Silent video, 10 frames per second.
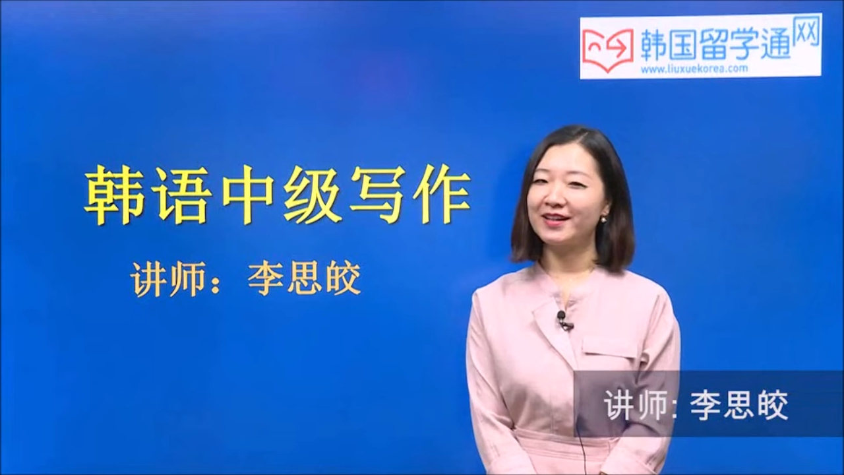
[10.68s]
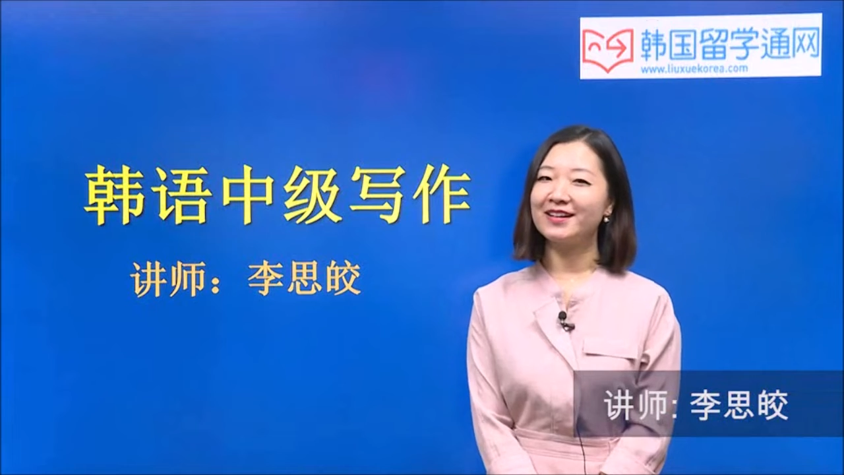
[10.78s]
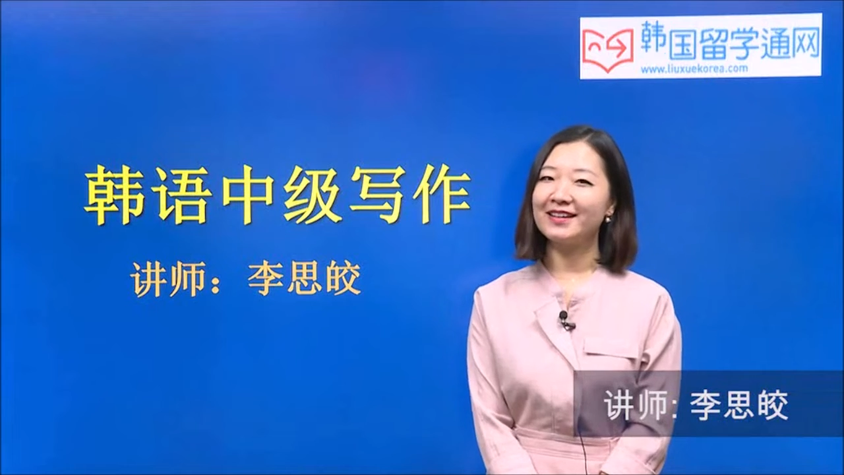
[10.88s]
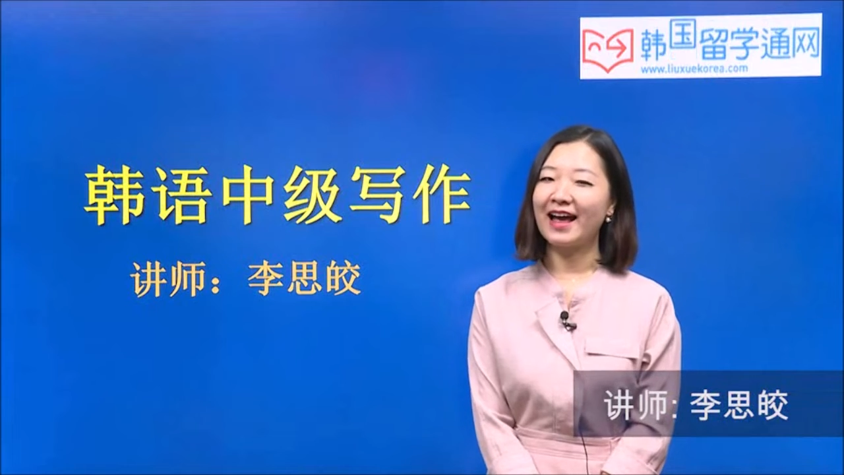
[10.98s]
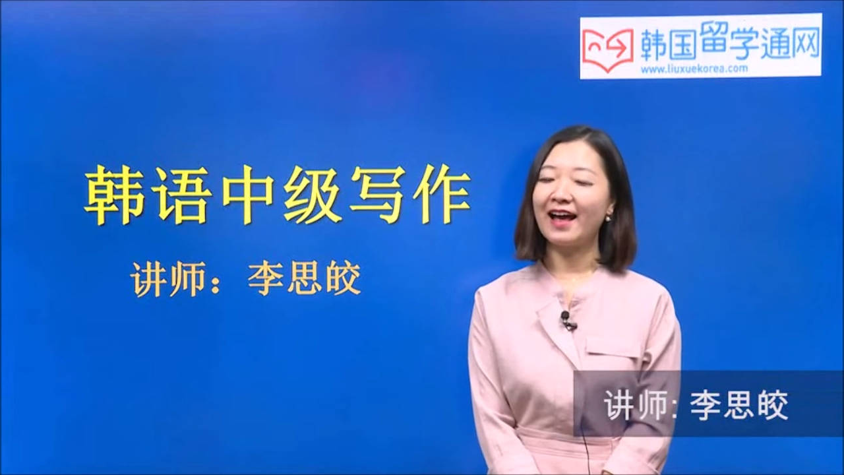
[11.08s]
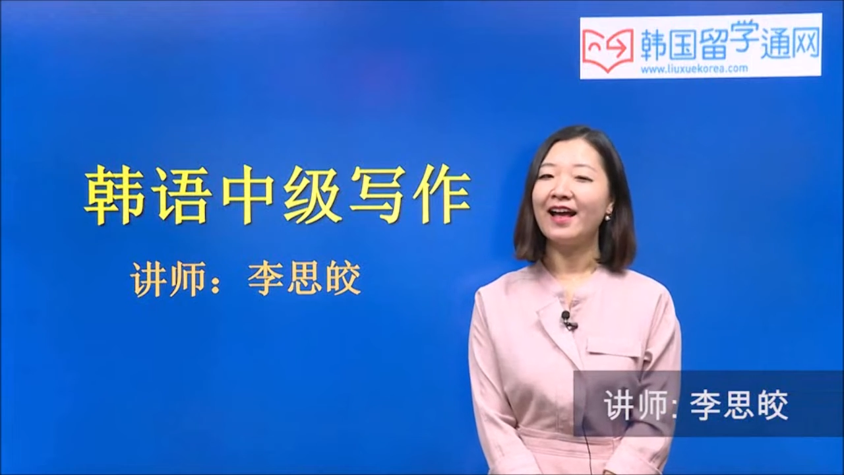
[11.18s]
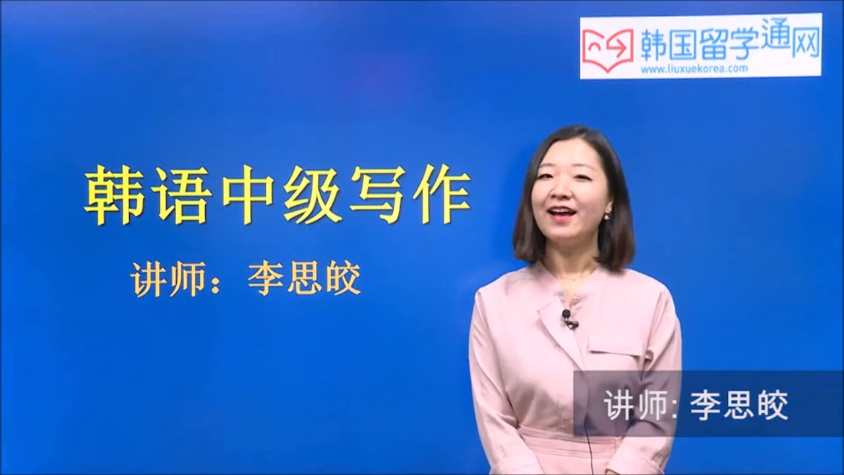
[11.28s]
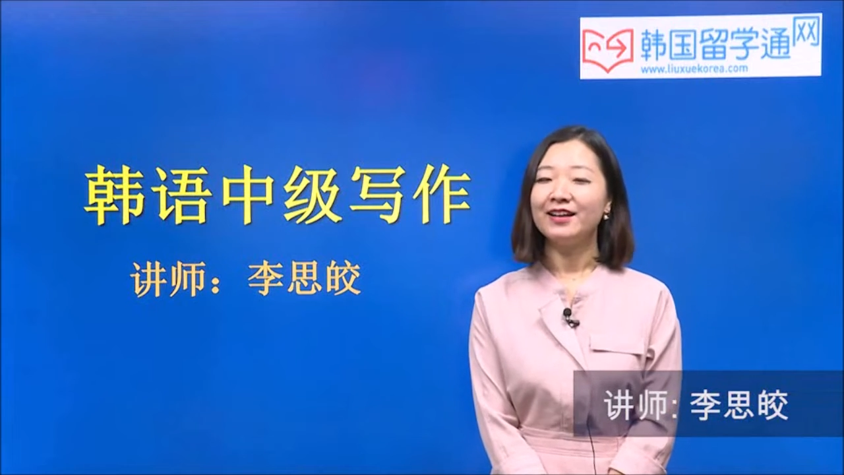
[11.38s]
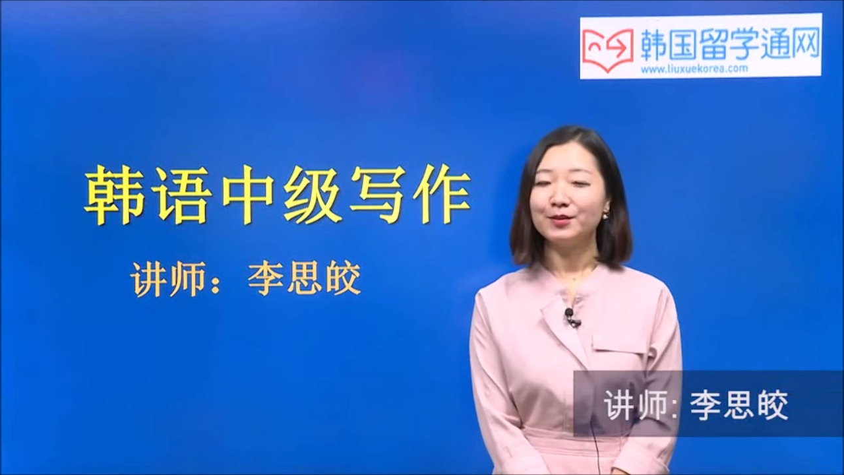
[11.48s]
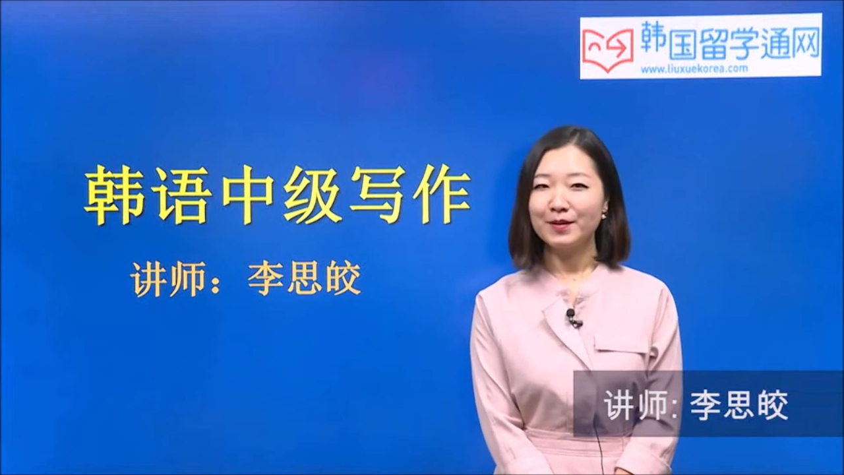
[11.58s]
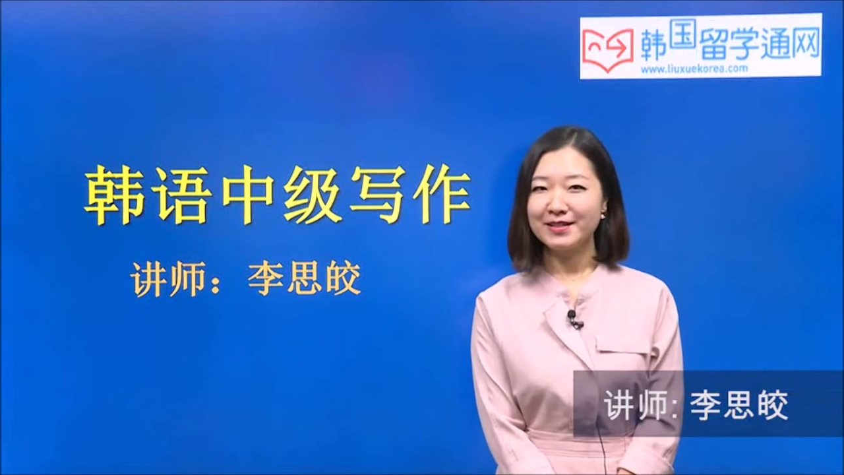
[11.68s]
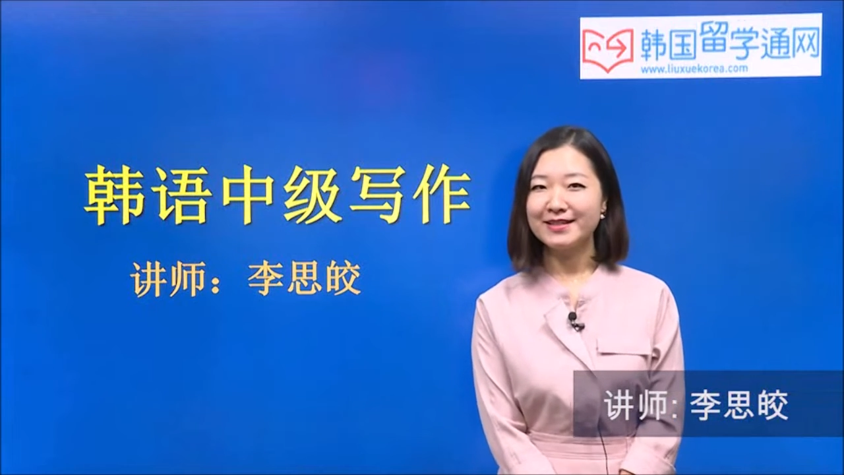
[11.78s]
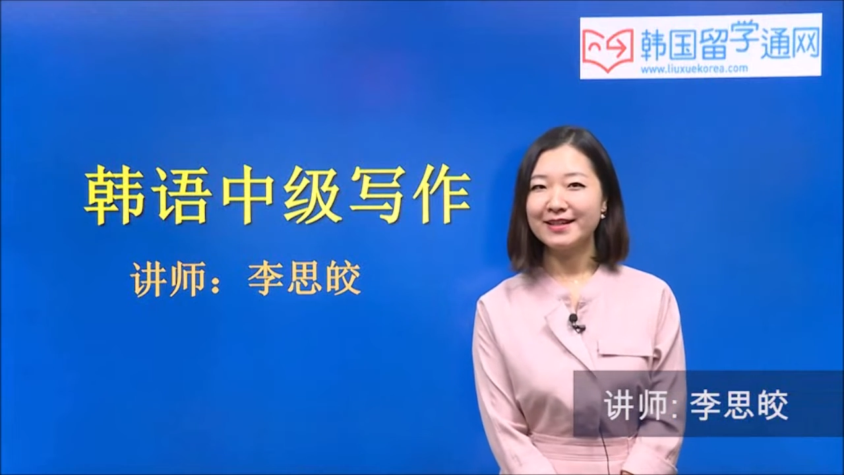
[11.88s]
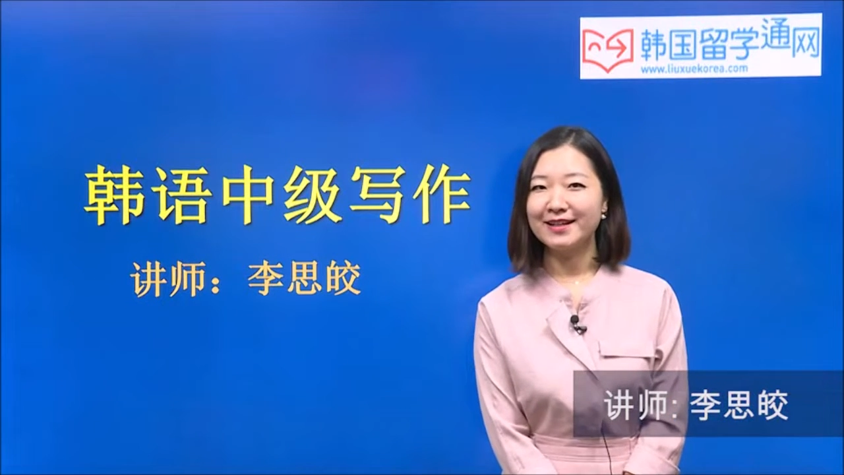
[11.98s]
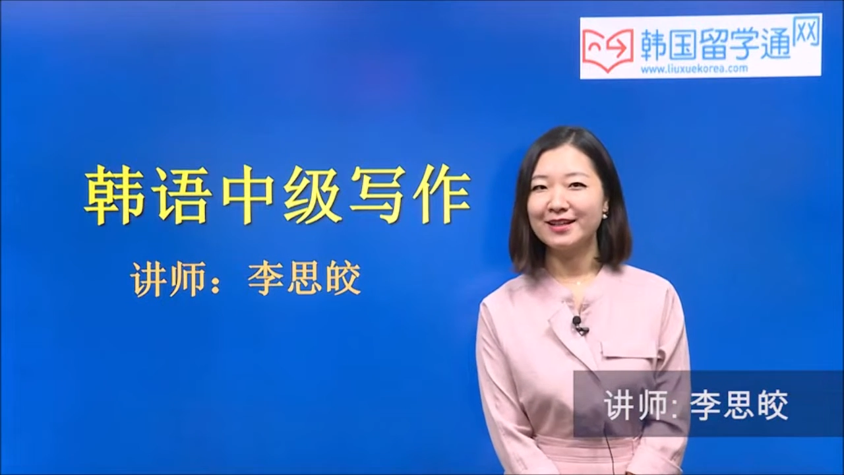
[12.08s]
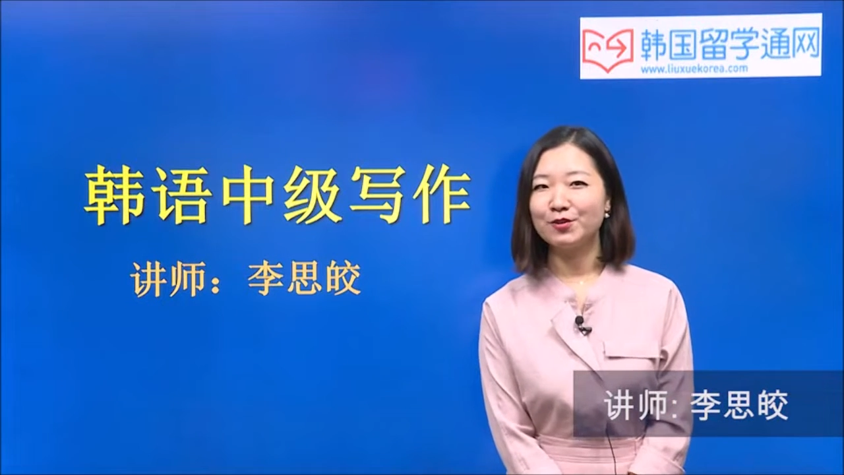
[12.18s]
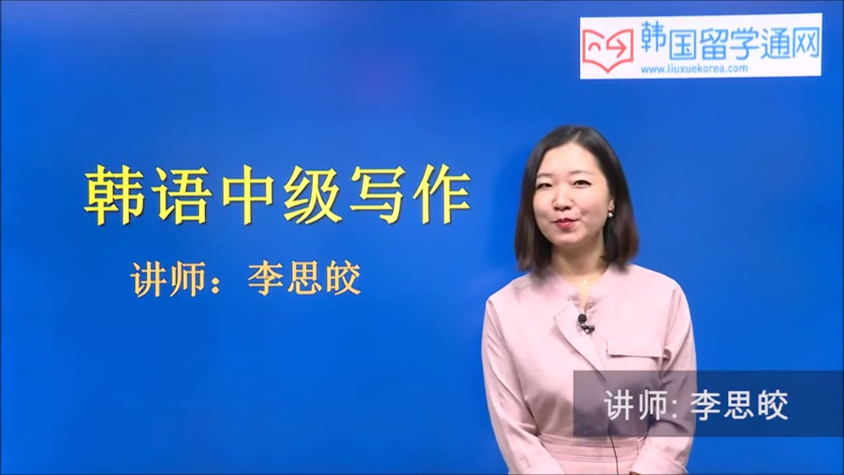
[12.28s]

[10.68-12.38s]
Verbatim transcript: 的课堂。那么这节课呢，